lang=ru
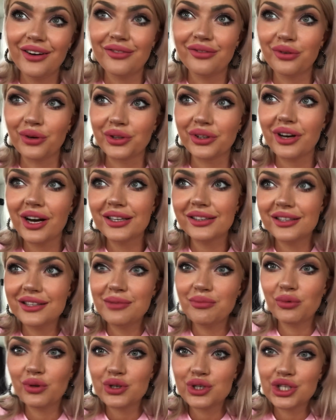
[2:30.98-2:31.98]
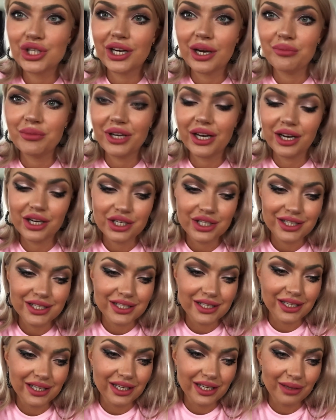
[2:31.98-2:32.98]
Вот, как-то немножечко, мне
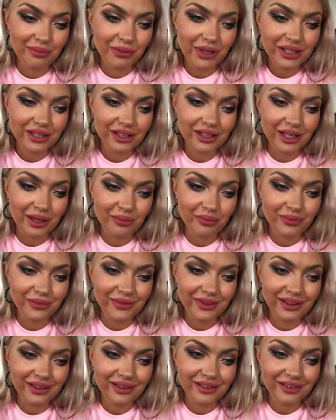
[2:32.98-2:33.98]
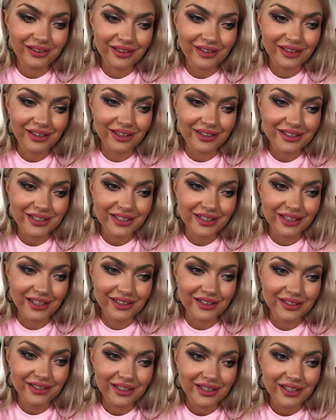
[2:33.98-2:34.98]
кажется, методом, как
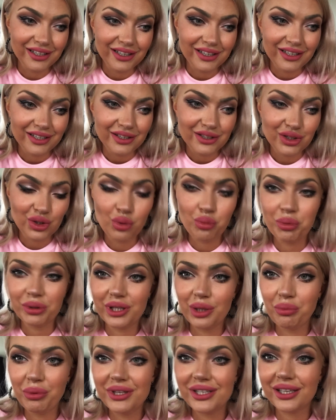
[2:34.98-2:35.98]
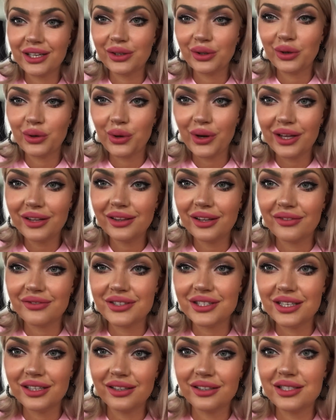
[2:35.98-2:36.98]
сказать, чтобы потопить конкурентов,
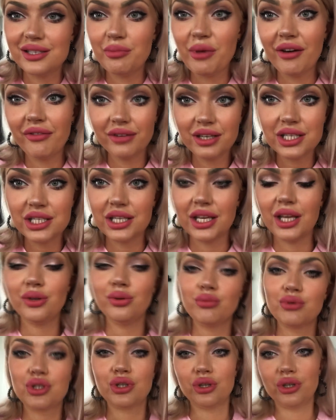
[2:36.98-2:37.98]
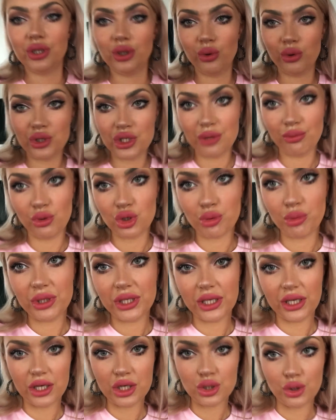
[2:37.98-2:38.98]
сделать себя выше, я думаю, что это не очень может быть
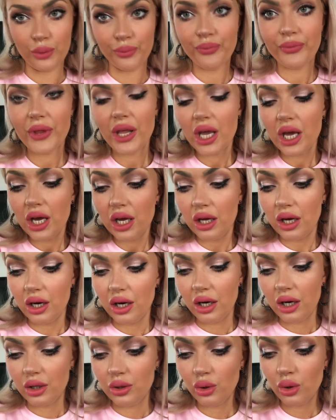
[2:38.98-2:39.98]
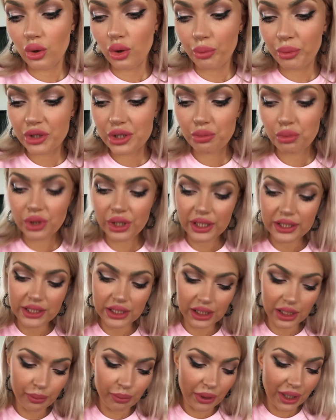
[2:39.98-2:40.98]
хорошо. А, но почему не
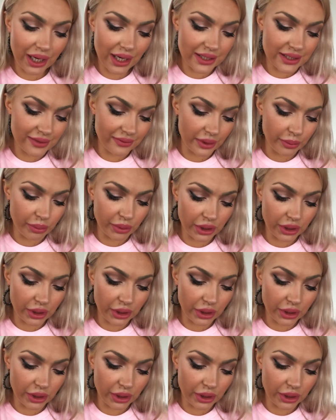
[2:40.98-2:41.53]
хотела их показывать?